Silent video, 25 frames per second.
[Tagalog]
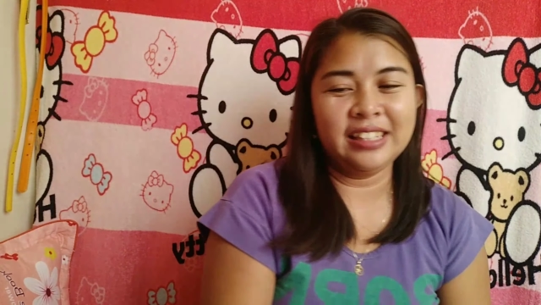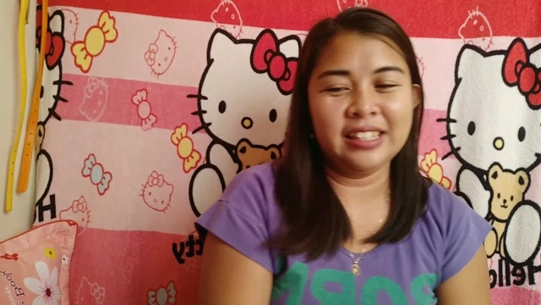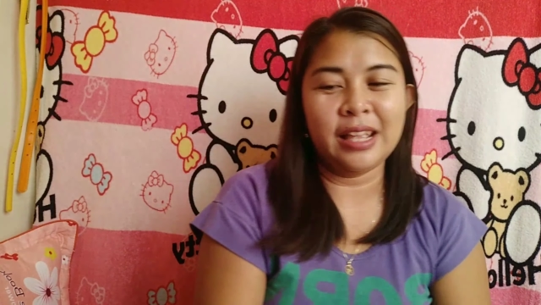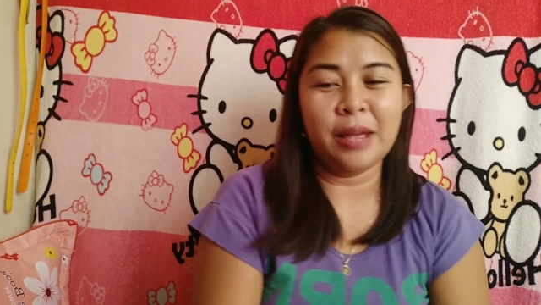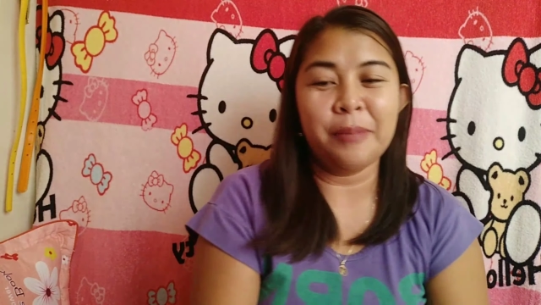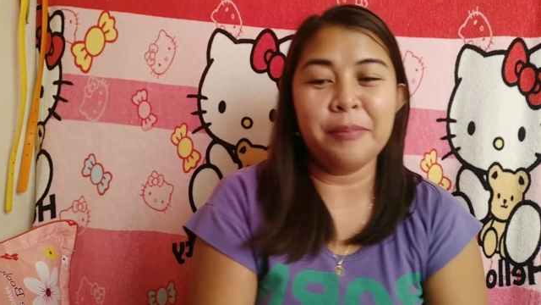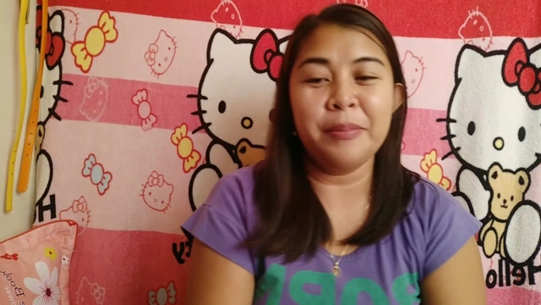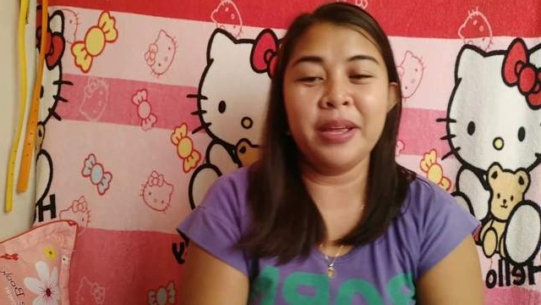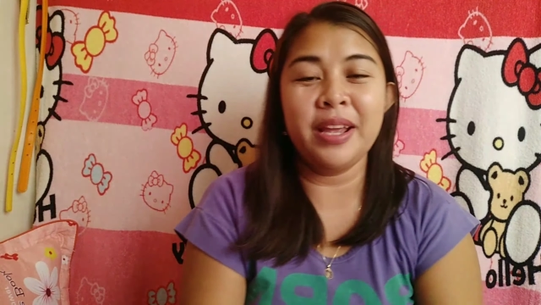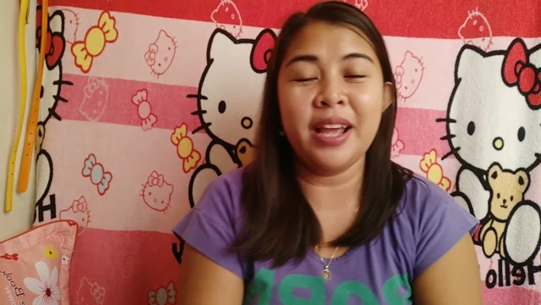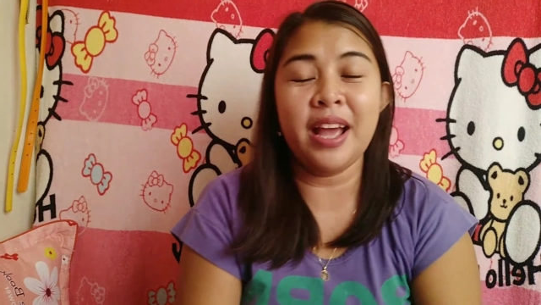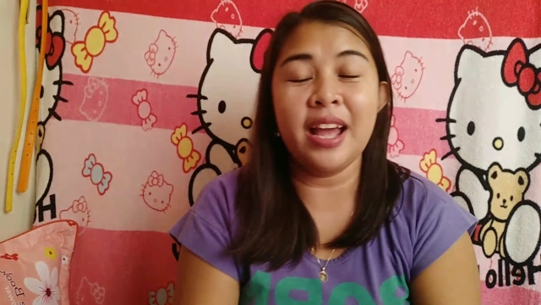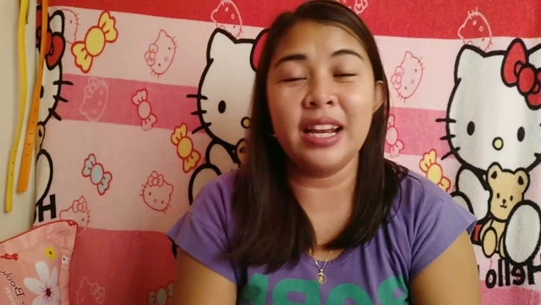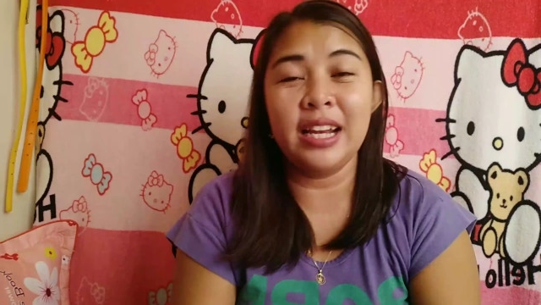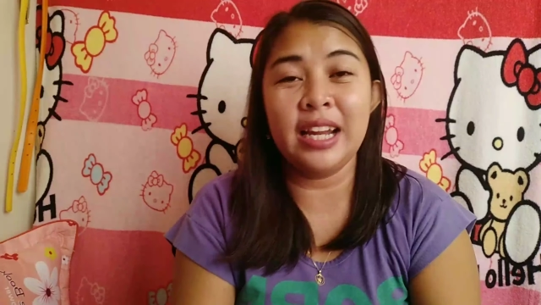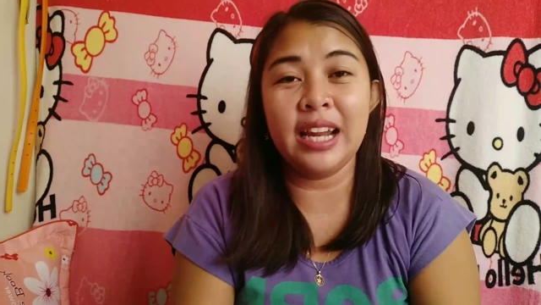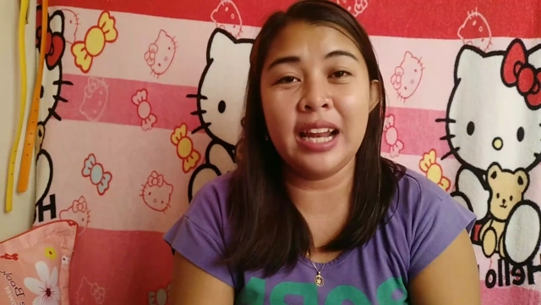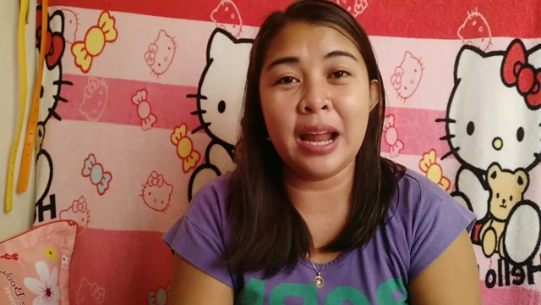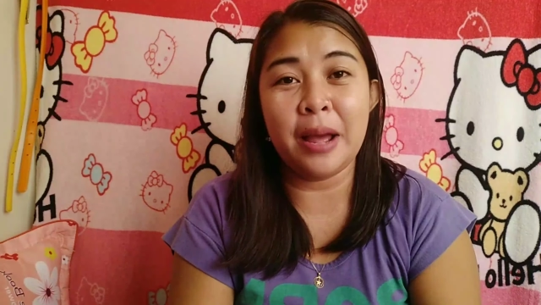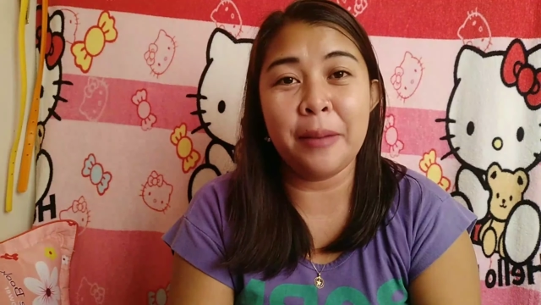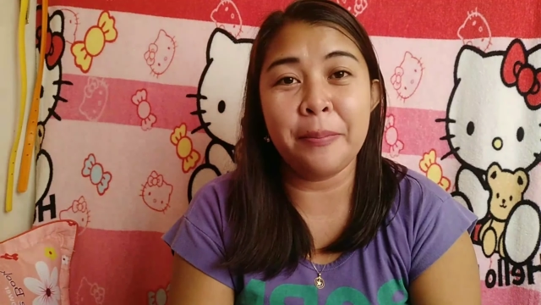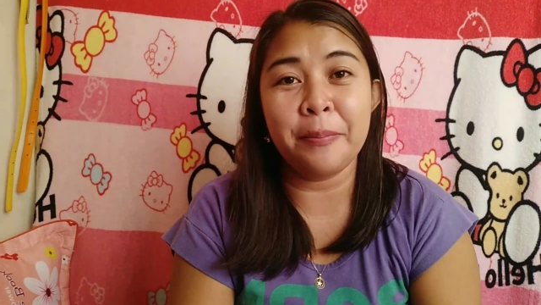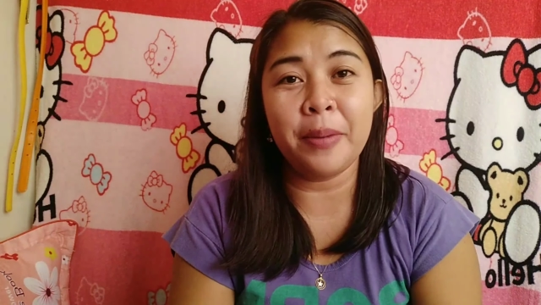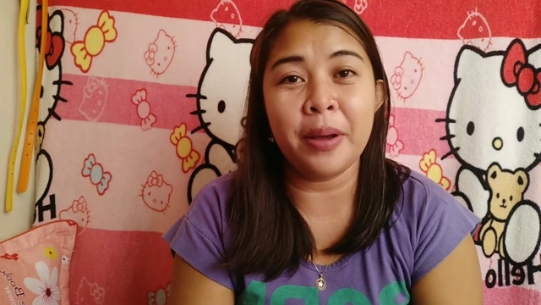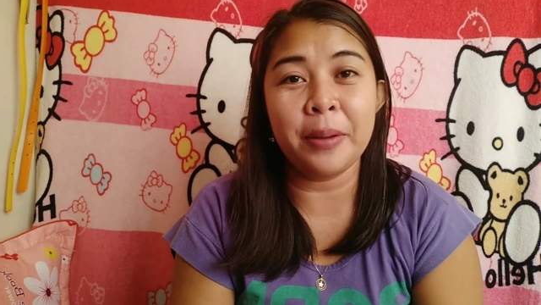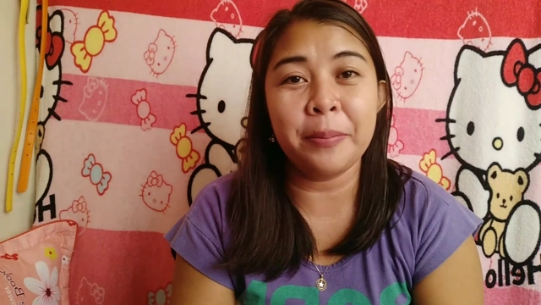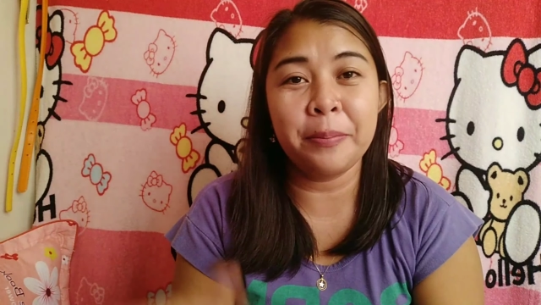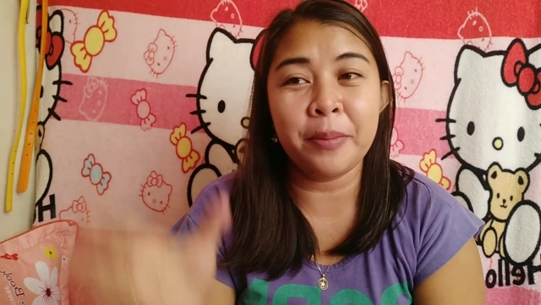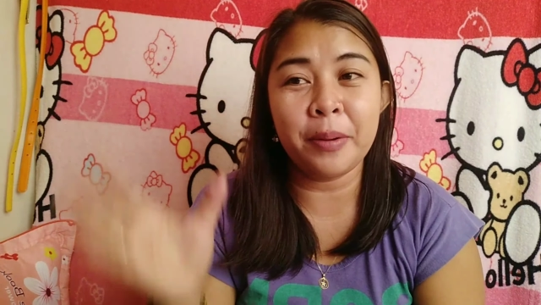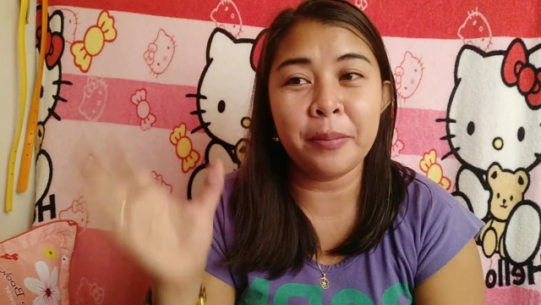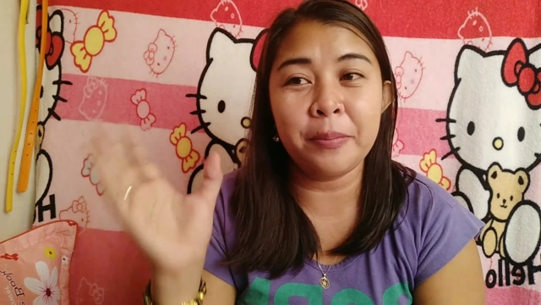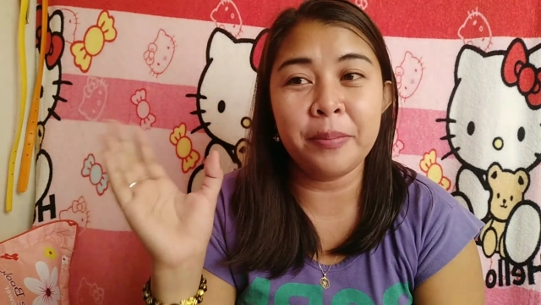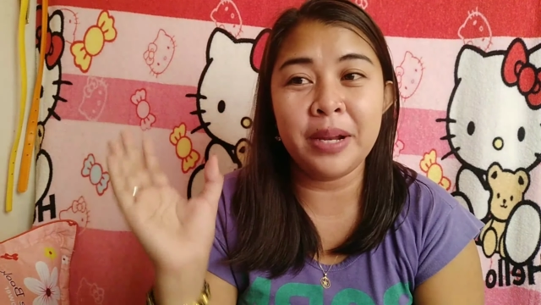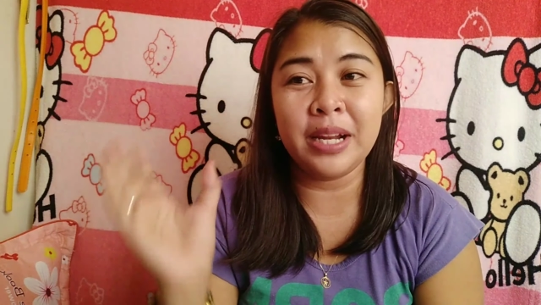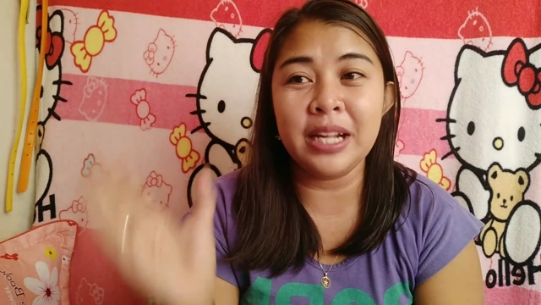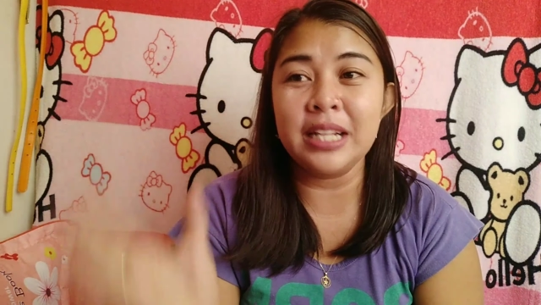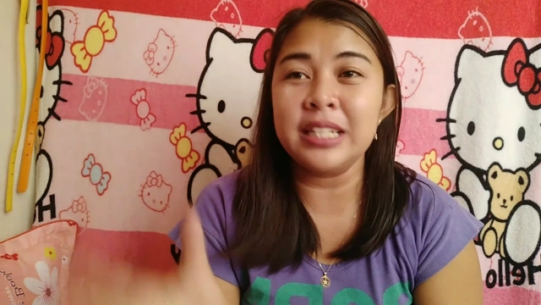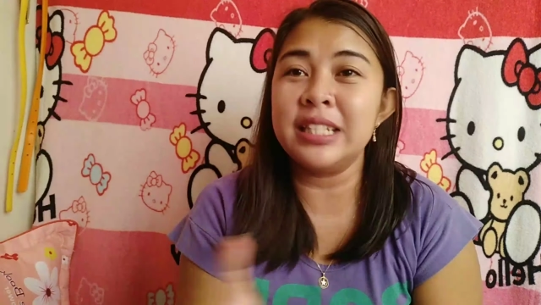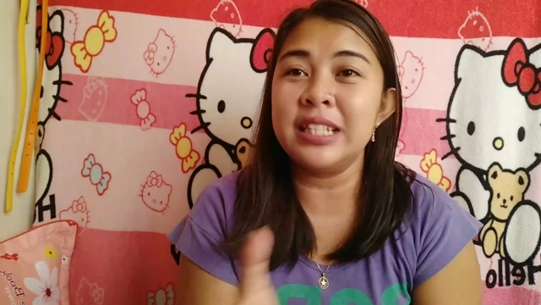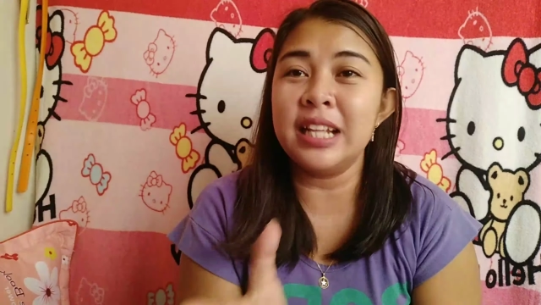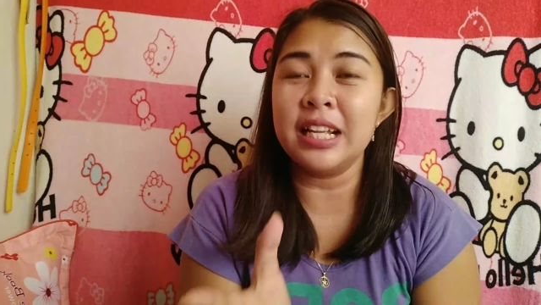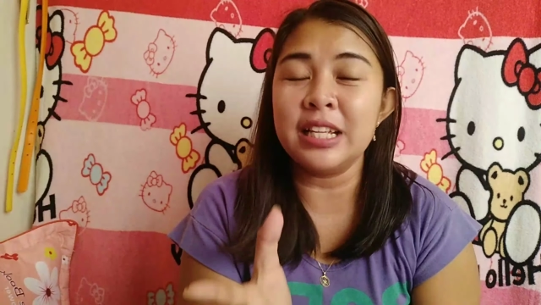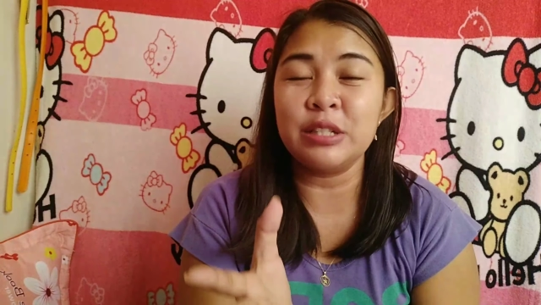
Sabi nga nila, pag mabilis